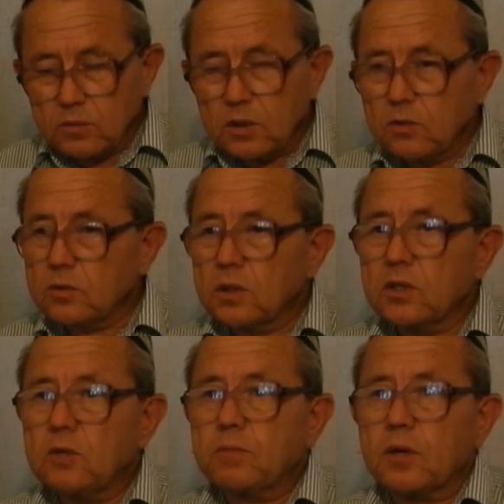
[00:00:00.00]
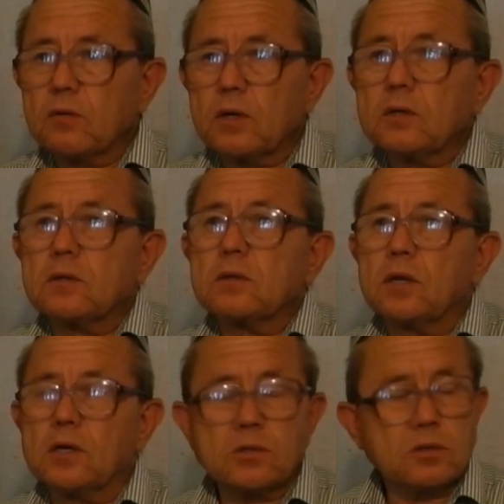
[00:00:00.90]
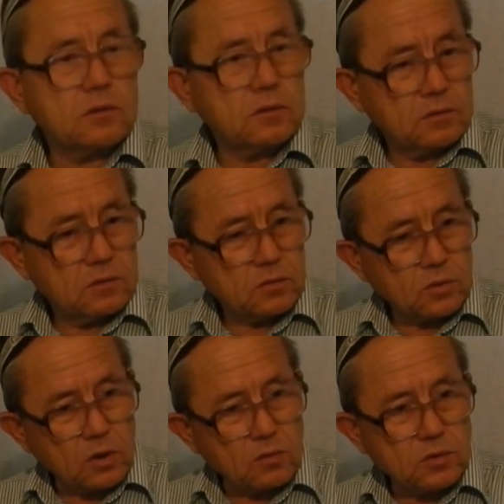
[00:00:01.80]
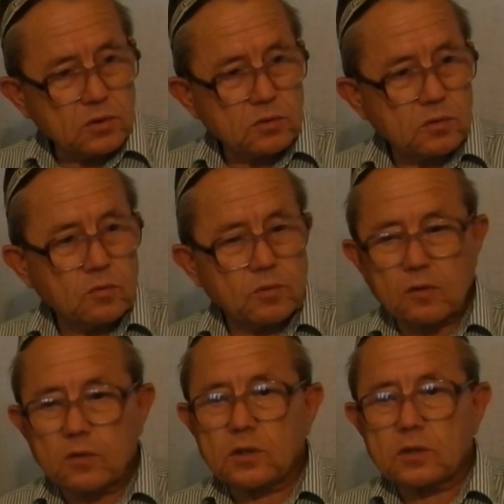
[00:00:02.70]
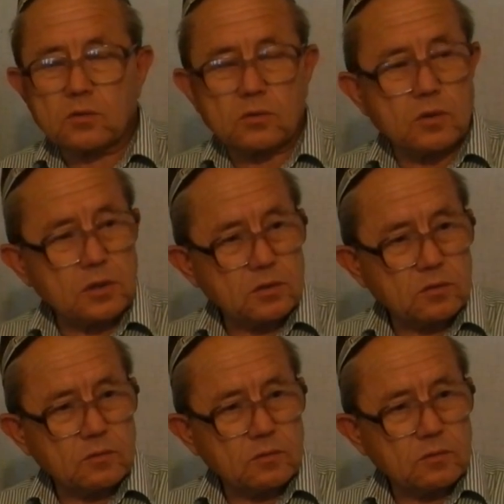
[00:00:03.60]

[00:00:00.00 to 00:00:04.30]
дает такие права это наше руководство управления государством.